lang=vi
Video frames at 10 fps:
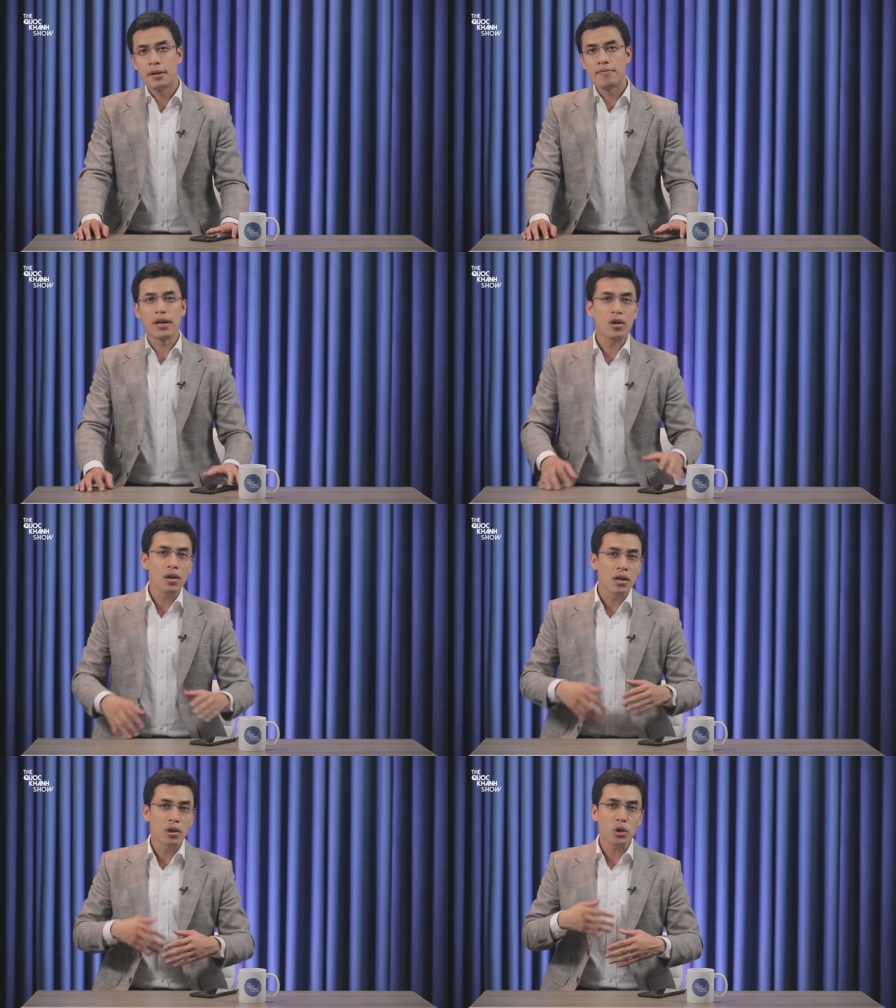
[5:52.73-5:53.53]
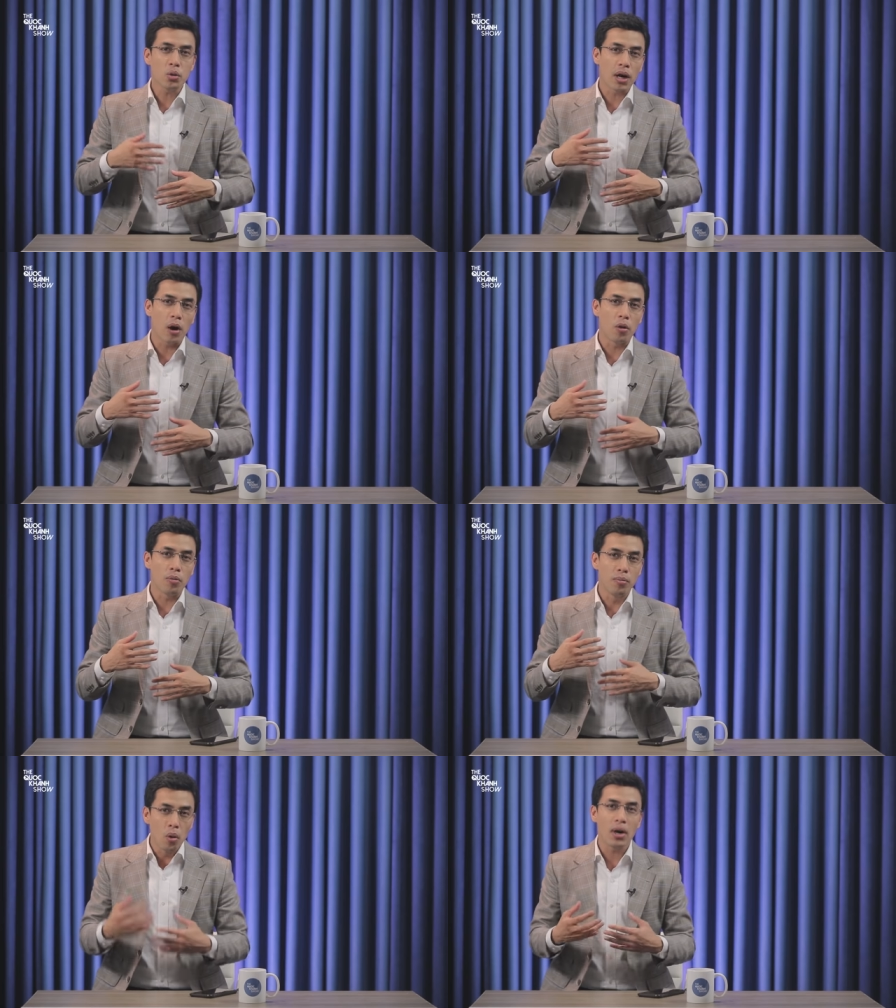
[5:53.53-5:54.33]
vẫn có người có nhu
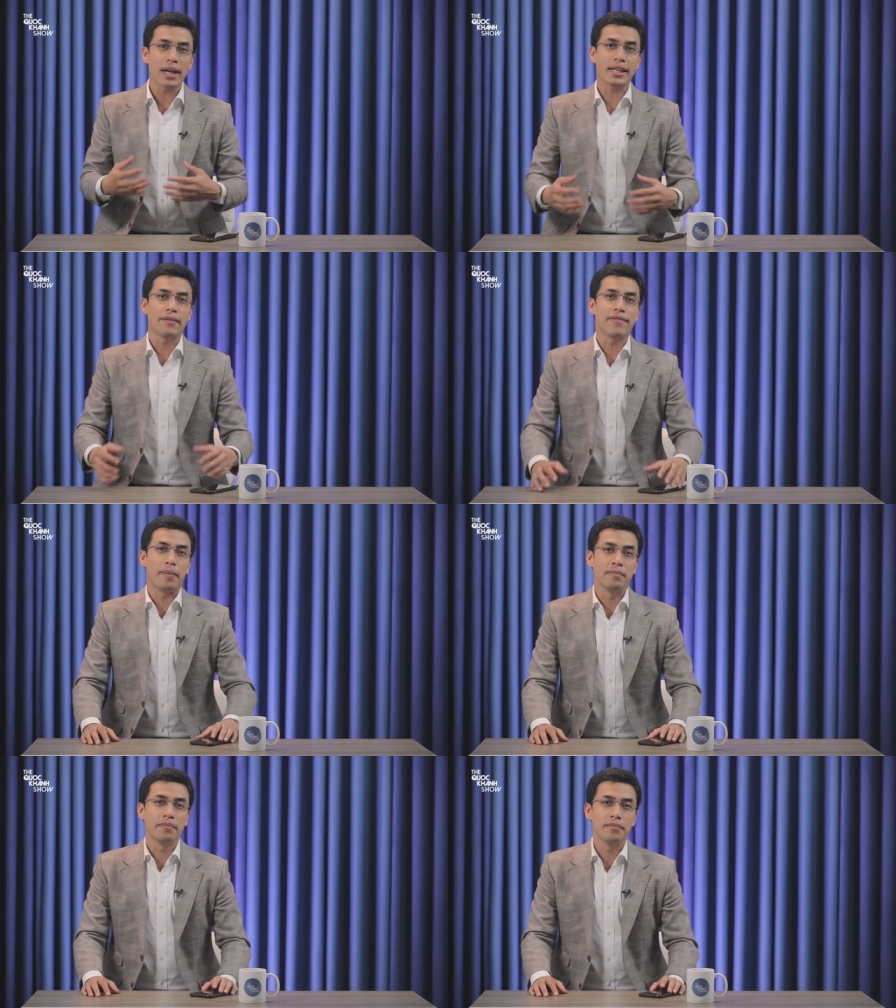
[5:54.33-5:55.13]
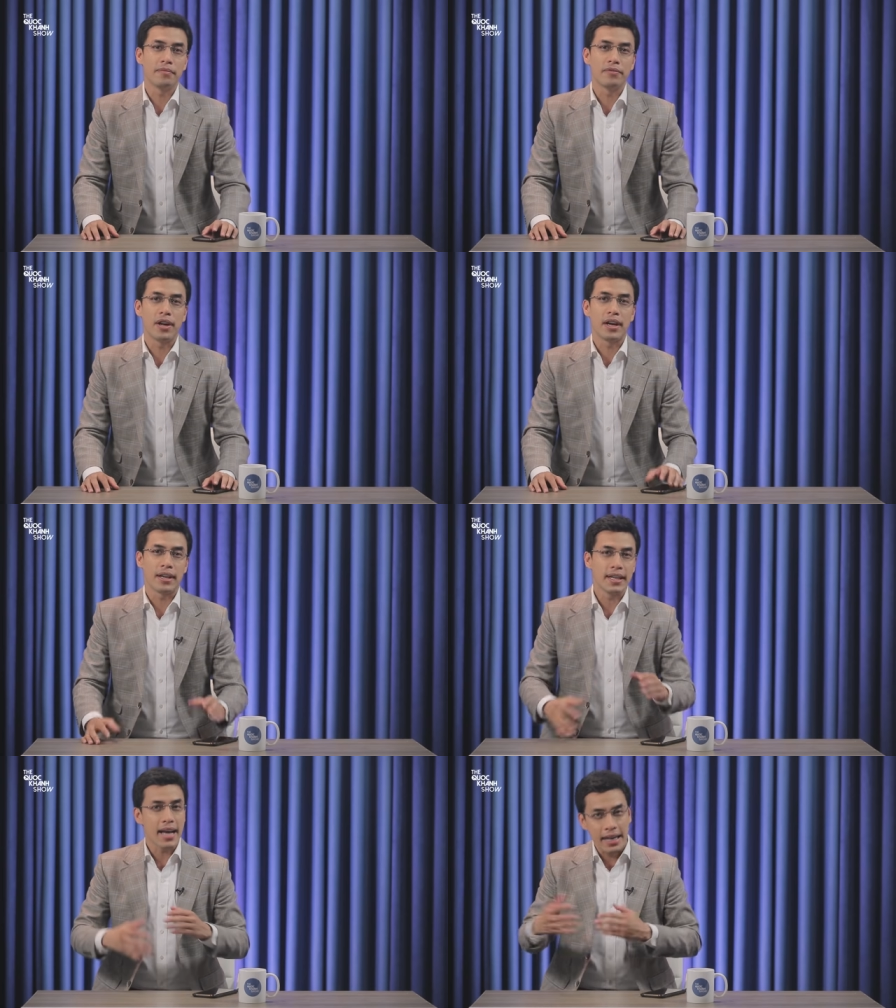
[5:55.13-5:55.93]
cầu mua các sản phẩm về
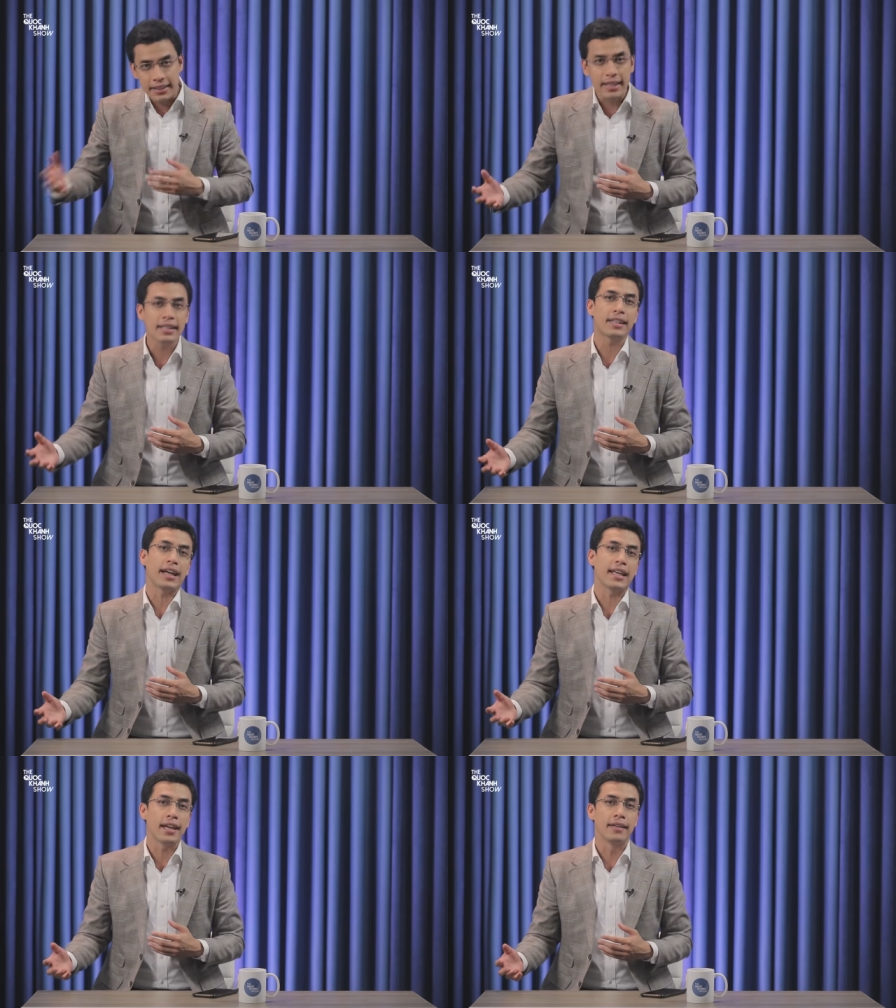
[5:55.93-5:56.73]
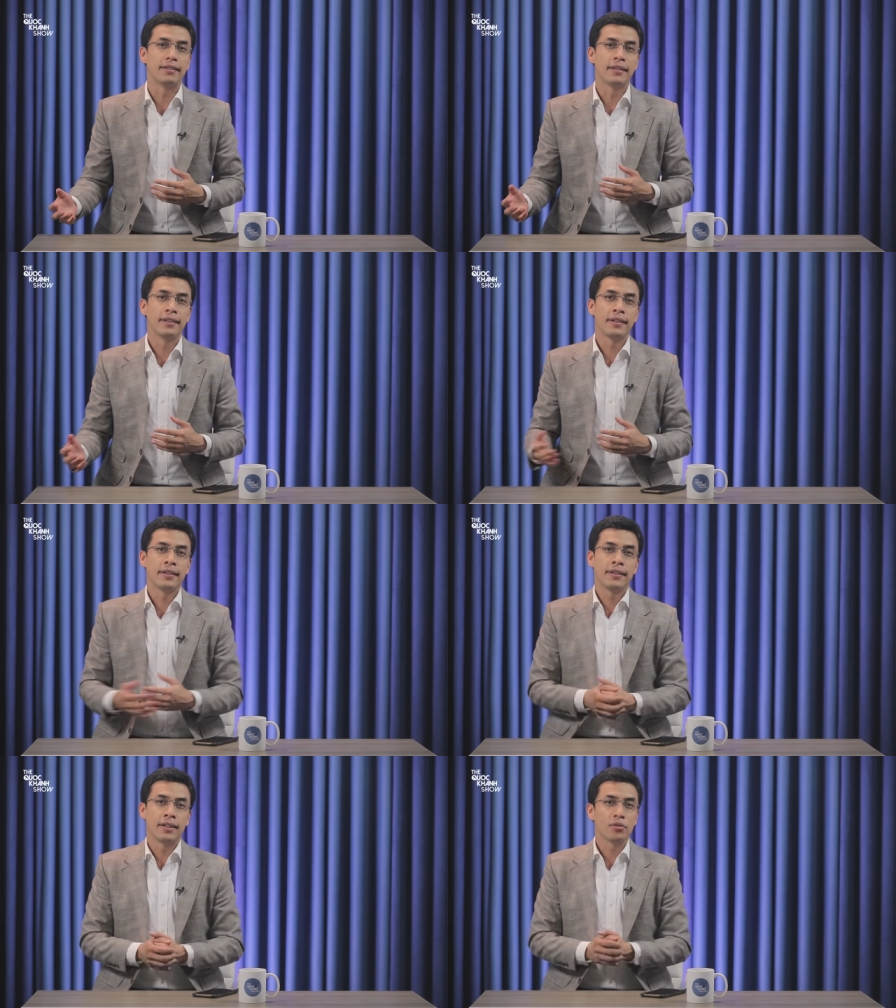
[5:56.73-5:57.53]
để giải trí tại gia đình.
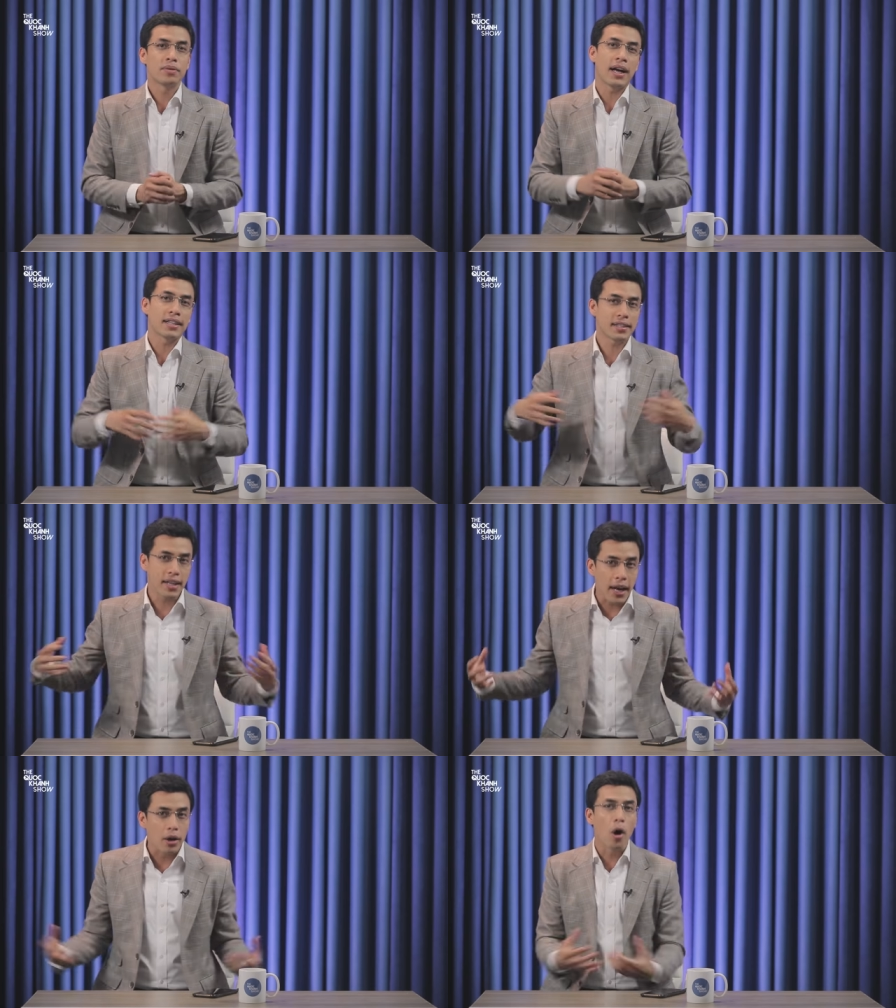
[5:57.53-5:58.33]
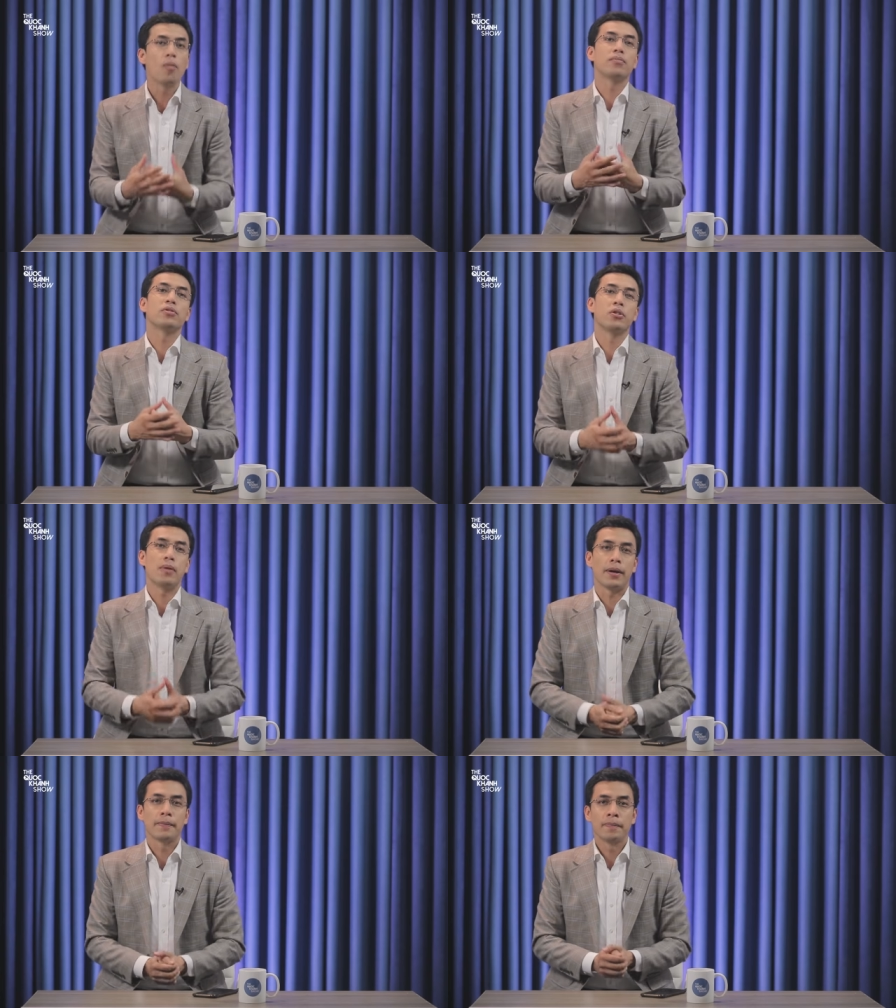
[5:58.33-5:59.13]
Chúng ta stay at home, đúng không